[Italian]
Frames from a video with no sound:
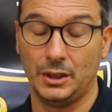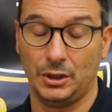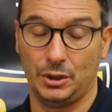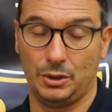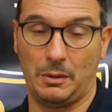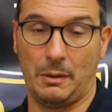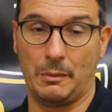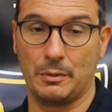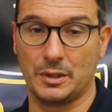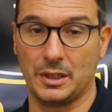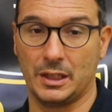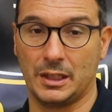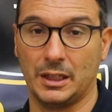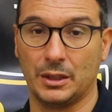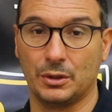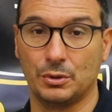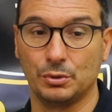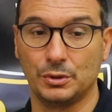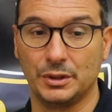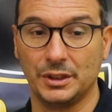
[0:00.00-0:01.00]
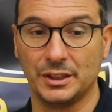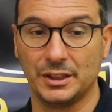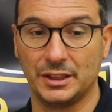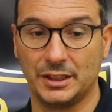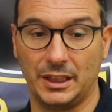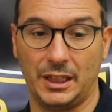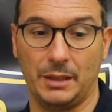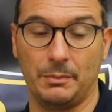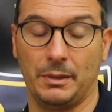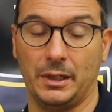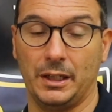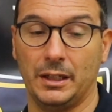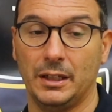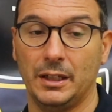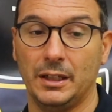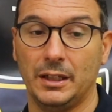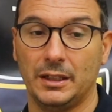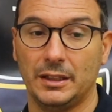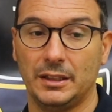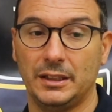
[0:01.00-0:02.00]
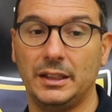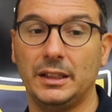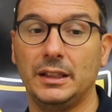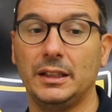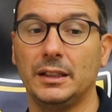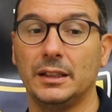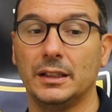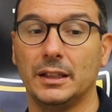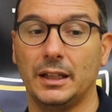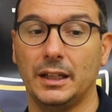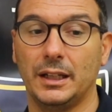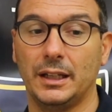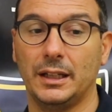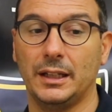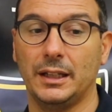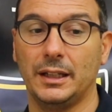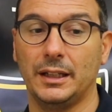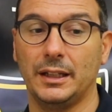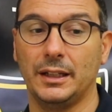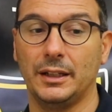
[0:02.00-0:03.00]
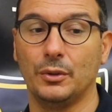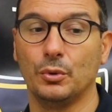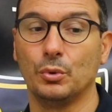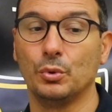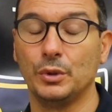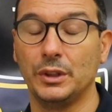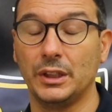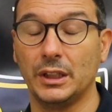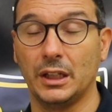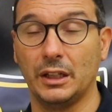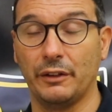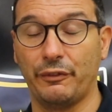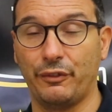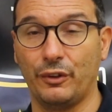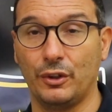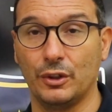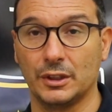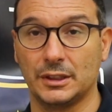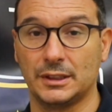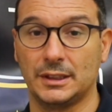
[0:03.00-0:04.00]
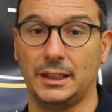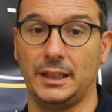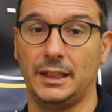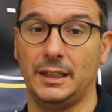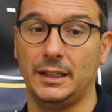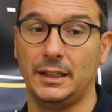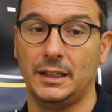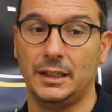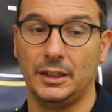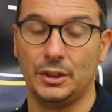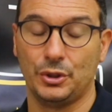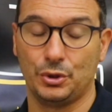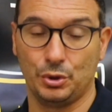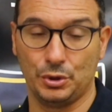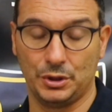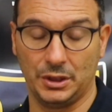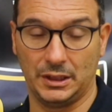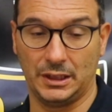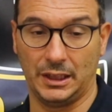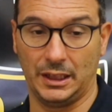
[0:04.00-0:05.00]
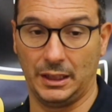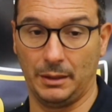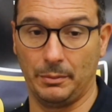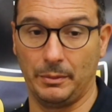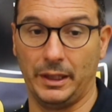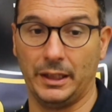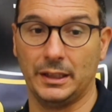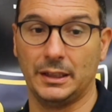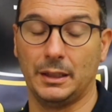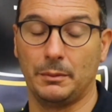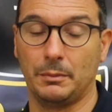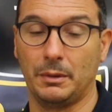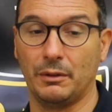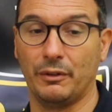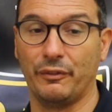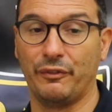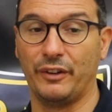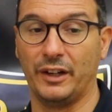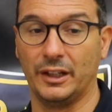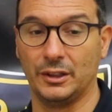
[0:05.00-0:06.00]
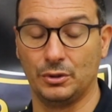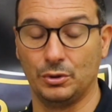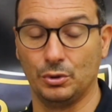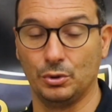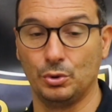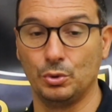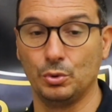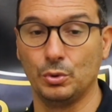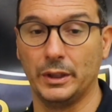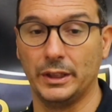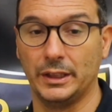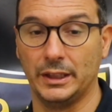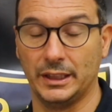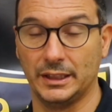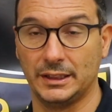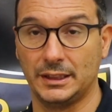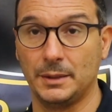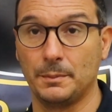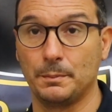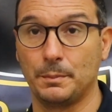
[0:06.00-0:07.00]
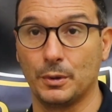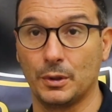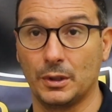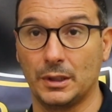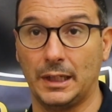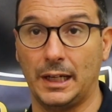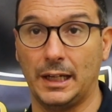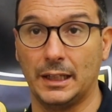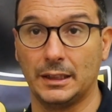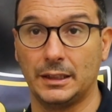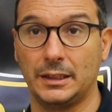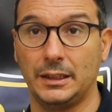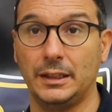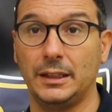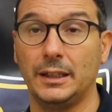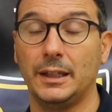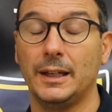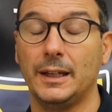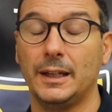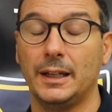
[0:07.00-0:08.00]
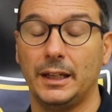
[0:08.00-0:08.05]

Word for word: dobbiamo cercare tutti insieme di eh, unire le forze, societariamente abbiamo fatto due innesti importanti